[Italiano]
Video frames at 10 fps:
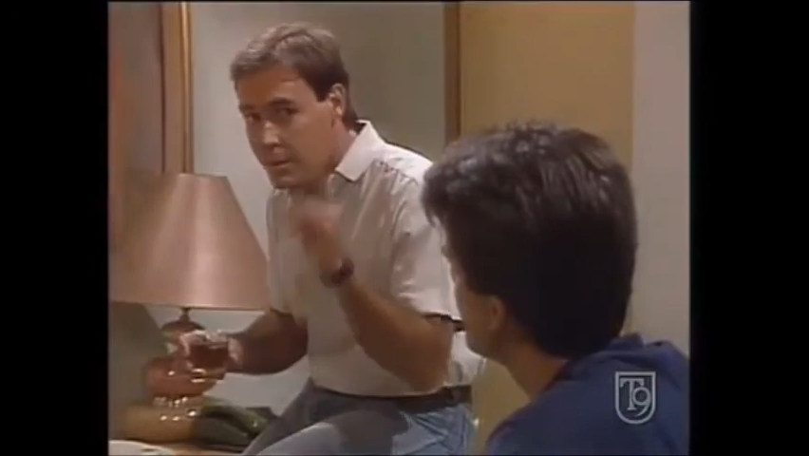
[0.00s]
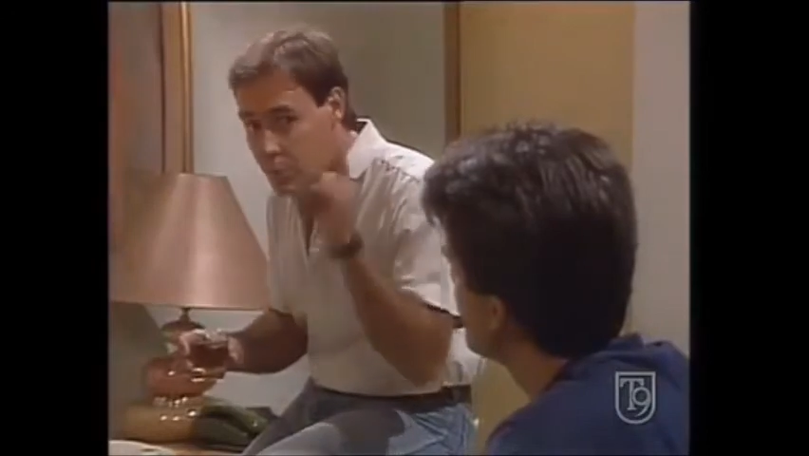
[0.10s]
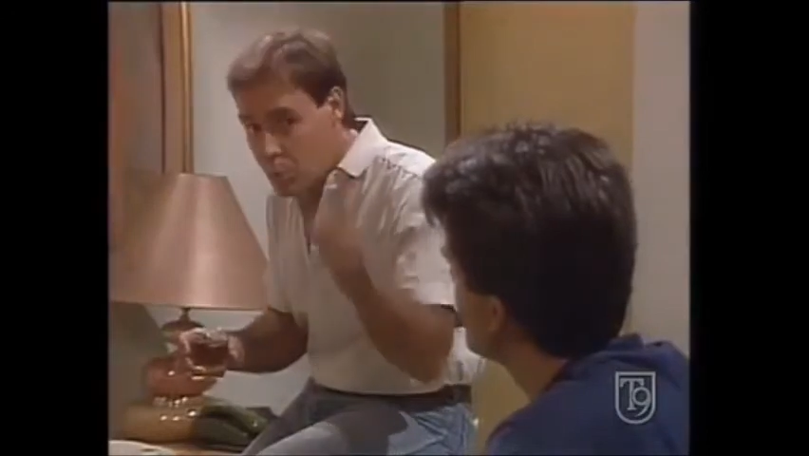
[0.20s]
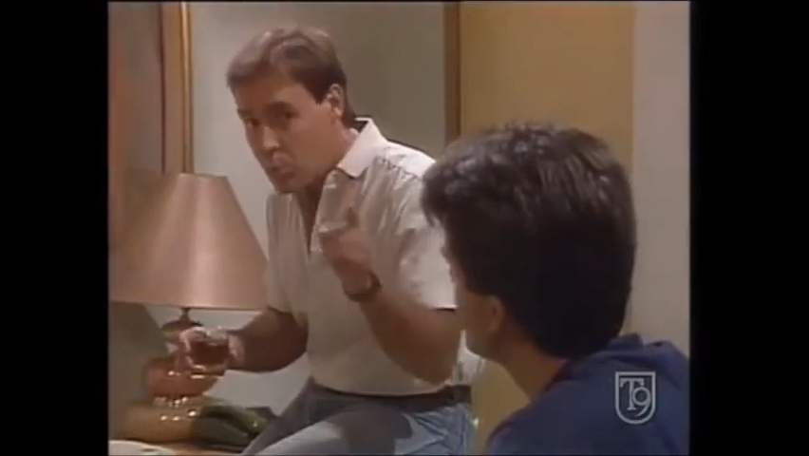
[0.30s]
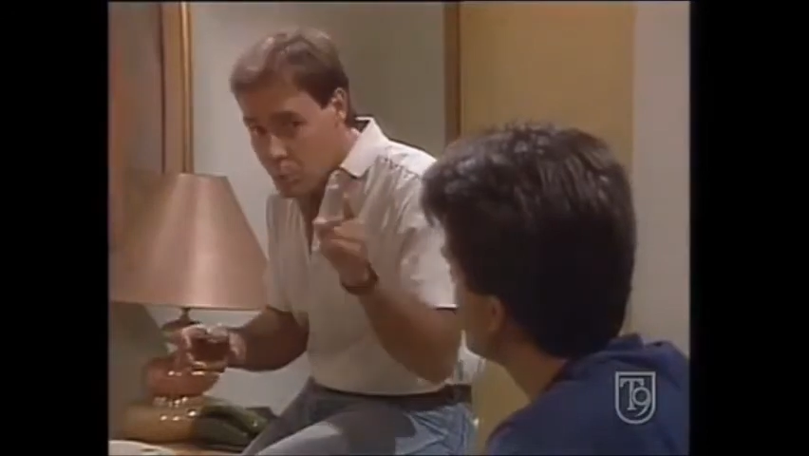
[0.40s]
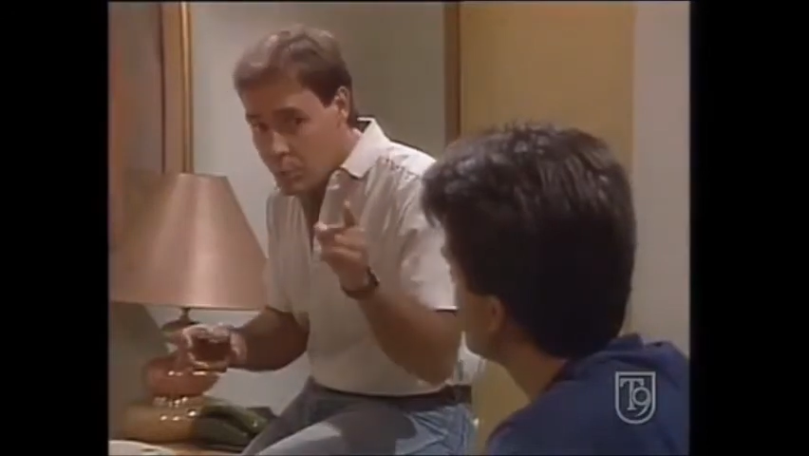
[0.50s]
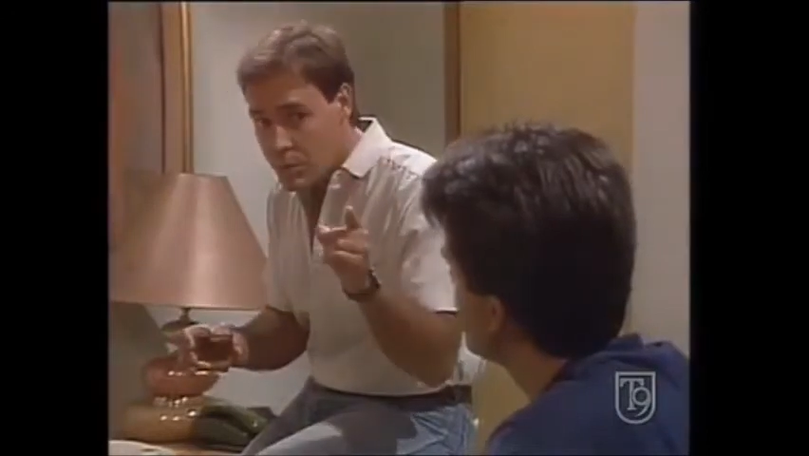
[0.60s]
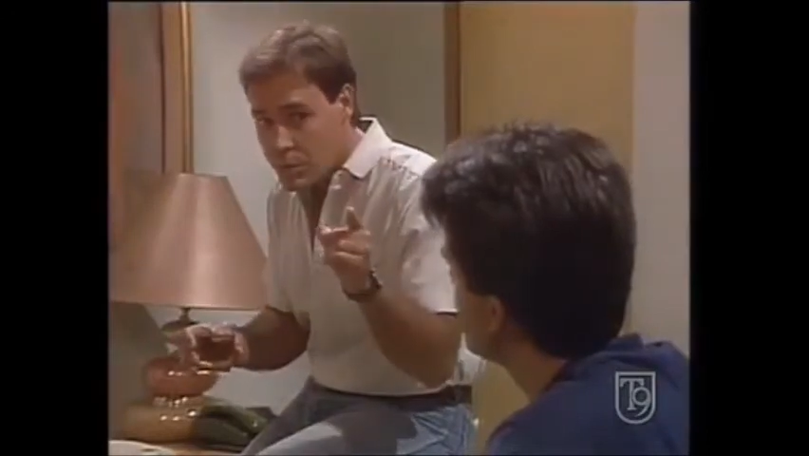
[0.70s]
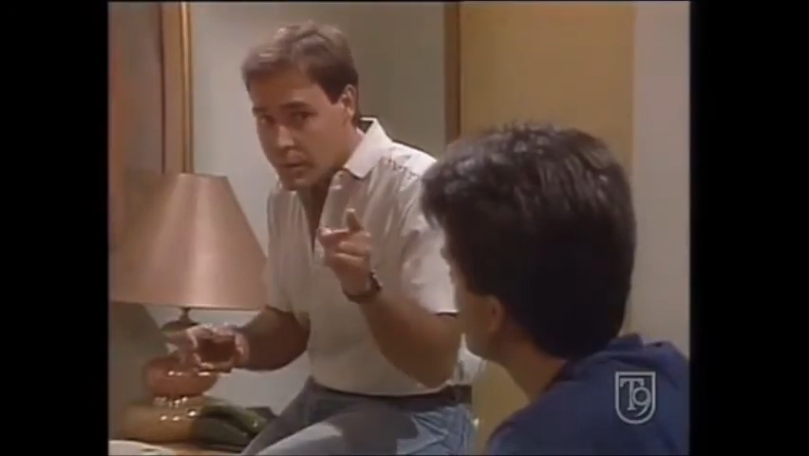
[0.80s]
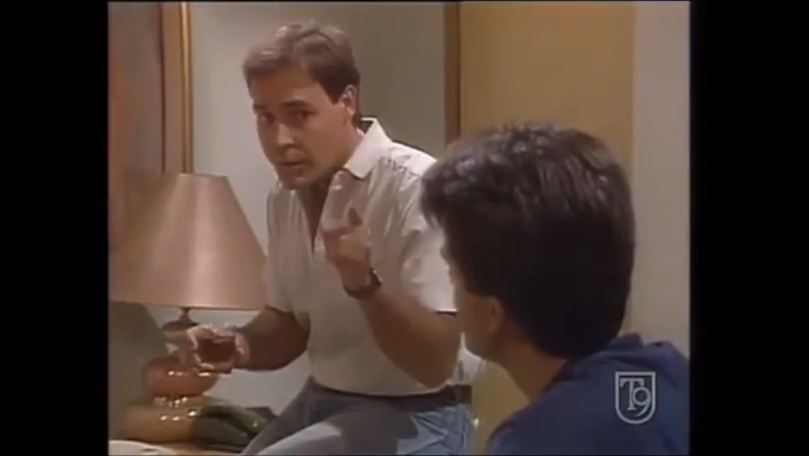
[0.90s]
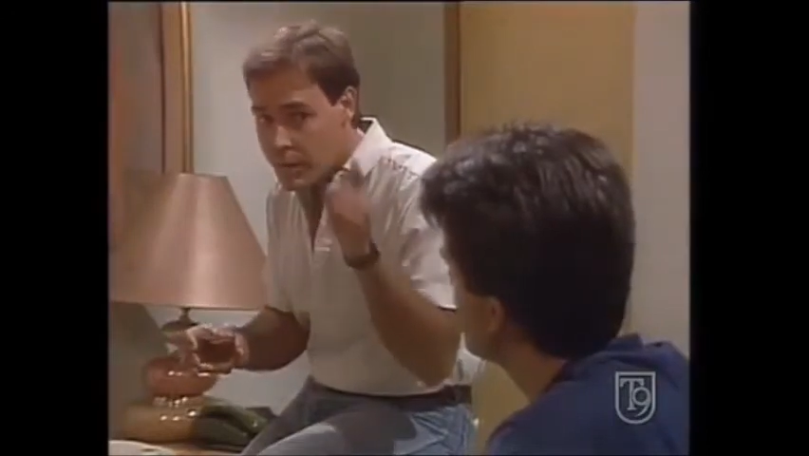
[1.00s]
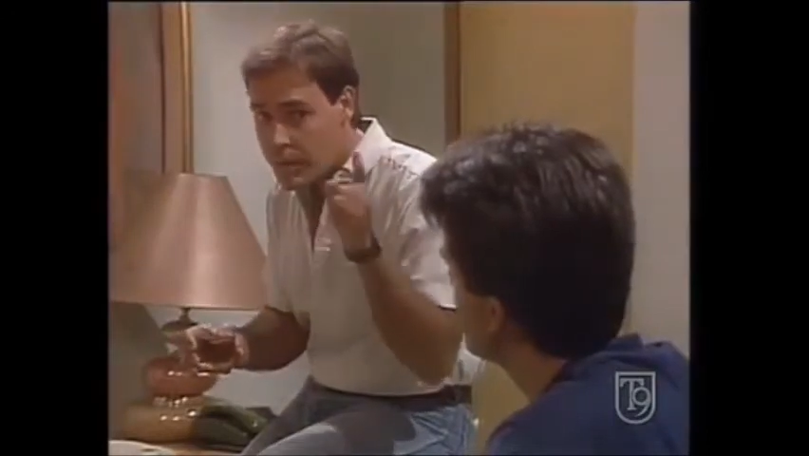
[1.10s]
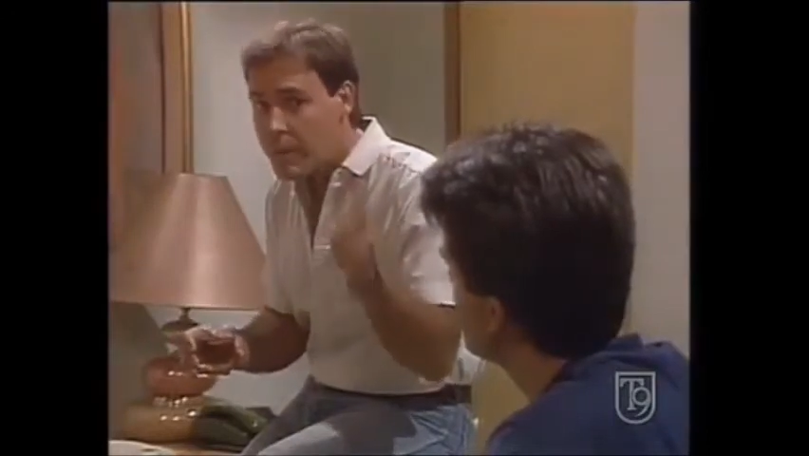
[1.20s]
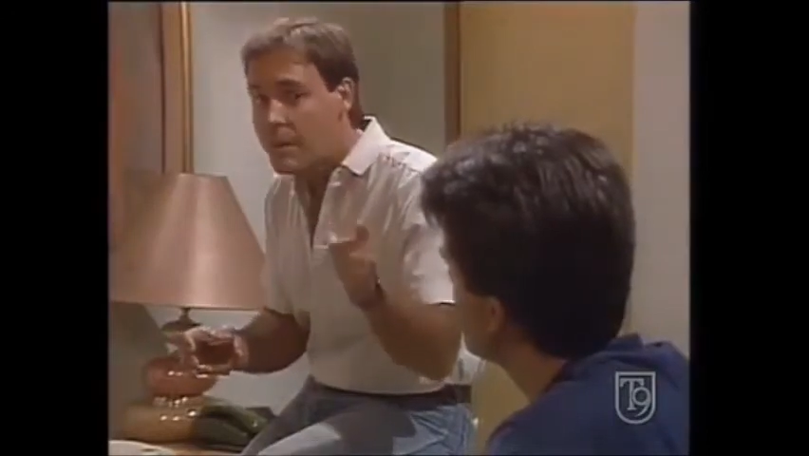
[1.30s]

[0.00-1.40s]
E tu sei la